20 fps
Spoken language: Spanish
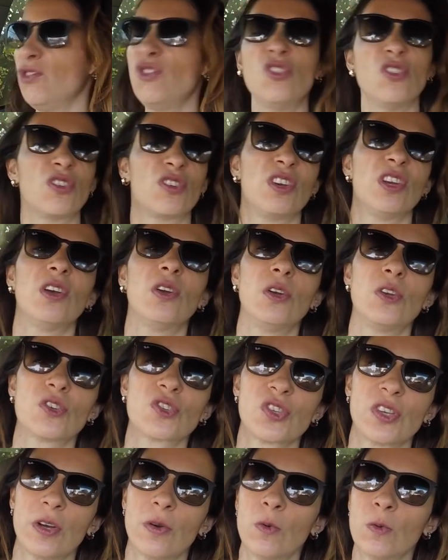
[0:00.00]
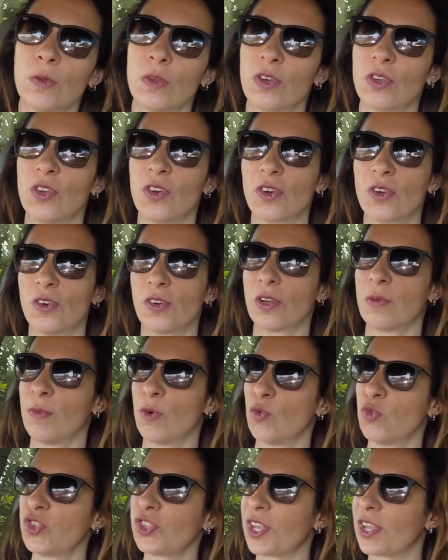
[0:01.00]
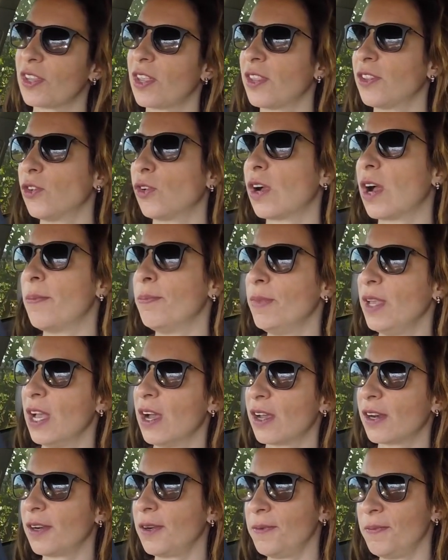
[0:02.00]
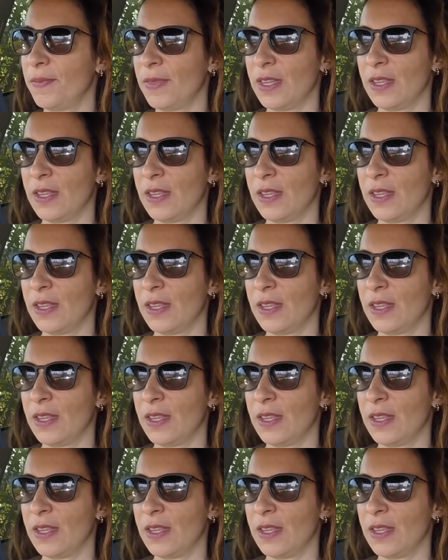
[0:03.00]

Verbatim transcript: yo creo lo segundo, yo creo que me gusta tanto cambiar,